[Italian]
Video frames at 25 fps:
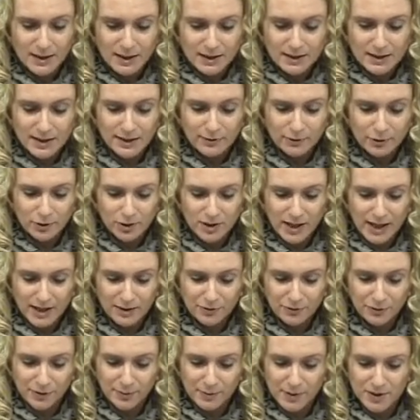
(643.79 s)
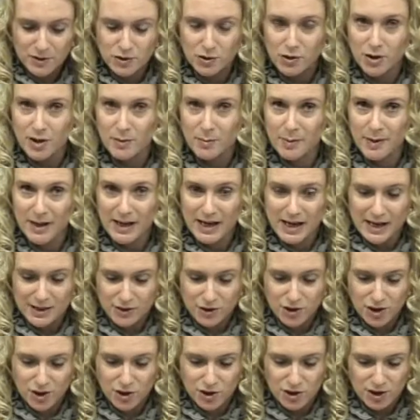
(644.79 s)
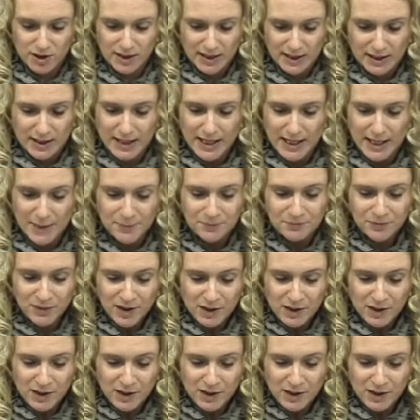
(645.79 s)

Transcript: devono dare informazioni per legge ai cittadini,